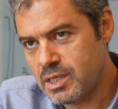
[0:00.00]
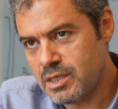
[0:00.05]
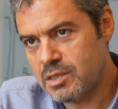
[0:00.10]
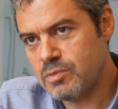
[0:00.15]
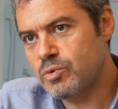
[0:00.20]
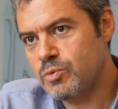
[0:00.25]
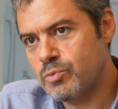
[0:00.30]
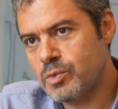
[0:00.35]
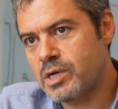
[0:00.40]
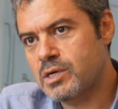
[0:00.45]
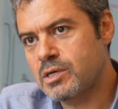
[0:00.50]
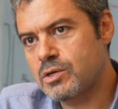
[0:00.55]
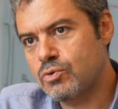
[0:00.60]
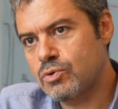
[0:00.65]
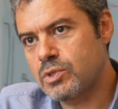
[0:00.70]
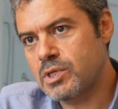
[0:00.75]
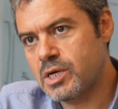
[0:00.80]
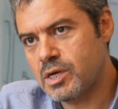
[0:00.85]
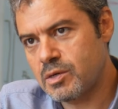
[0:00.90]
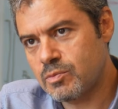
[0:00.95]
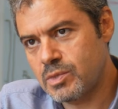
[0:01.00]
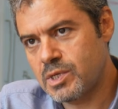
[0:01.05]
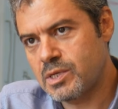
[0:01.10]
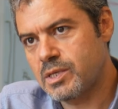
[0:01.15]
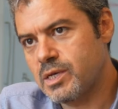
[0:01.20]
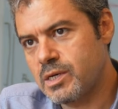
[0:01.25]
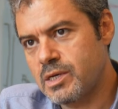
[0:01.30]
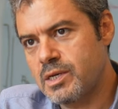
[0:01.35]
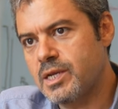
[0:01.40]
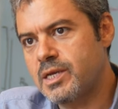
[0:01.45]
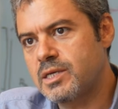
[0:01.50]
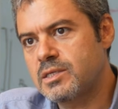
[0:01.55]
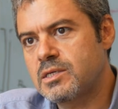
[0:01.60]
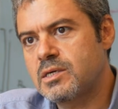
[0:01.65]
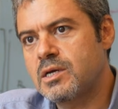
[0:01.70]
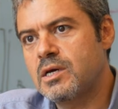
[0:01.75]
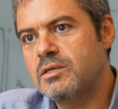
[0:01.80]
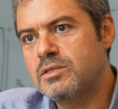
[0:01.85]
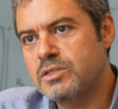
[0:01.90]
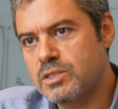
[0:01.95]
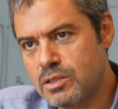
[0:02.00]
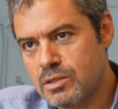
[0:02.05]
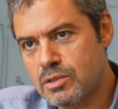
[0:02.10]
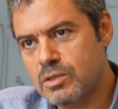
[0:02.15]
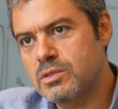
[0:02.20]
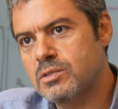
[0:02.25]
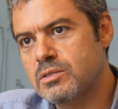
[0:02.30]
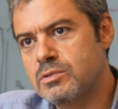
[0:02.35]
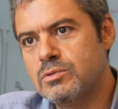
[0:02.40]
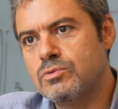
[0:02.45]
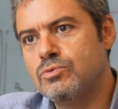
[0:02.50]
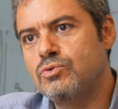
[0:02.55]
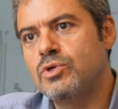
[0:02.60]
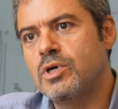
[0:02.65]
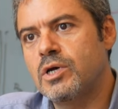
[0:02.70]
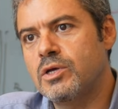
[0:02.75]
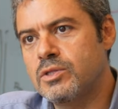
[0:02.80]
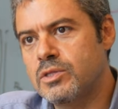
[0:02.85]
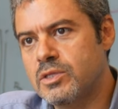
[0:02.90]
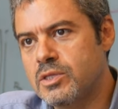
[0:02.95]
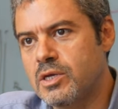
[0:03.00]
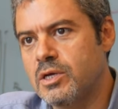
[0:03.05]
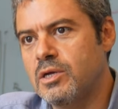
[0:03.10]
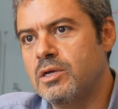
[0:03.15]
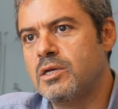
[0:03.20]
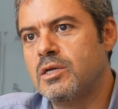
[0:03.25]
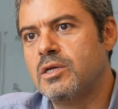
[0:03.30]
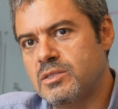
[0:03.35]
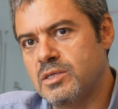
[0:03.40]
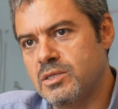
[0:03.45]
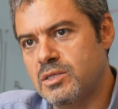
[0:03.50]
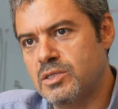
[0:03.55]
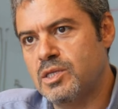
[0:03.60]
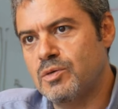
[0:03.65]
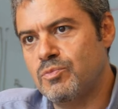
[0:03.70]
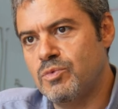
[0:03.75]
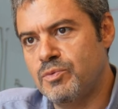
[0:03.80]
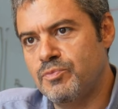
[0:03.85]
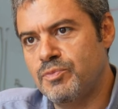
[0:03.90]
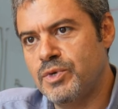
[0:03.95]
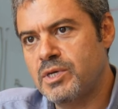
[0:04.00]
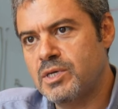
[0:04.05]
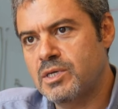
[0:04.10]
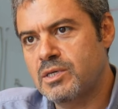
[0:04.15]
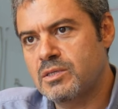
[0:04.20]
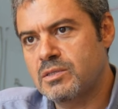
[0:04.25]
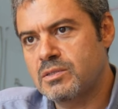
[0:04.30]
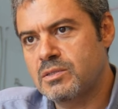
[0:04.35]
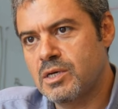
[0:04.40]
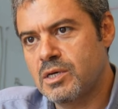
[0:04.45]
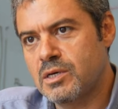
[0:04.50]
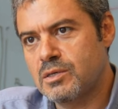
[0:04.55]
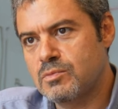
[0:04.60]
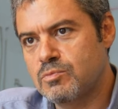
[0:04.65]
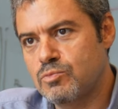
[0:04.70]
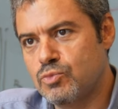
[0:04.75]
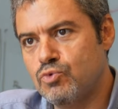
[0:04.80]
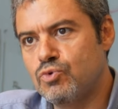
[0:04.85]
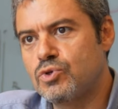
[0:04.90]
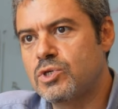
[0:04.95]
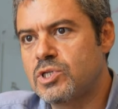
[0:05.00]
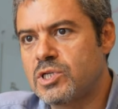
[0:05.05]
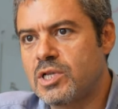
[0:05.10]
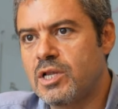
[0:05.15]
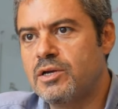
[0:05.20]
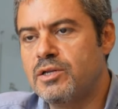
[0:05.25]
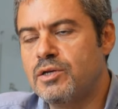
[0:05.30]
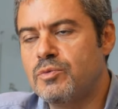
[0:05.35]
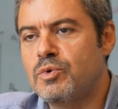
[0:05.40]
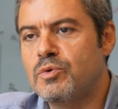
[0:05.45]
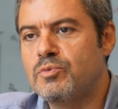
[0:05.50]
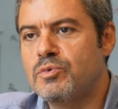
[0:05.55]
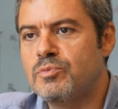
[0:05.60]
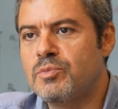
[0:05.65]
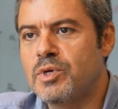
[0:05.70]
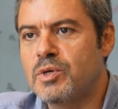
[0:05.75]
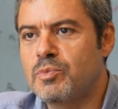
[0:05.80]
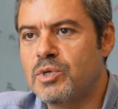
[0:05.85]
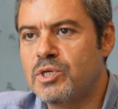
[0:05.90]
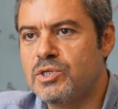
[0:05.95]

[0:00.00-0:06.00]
iyi bir marka olarak bilinen Elektra IC'yi dünyada da tanıtabilmek, daha büyük işler yapabilmek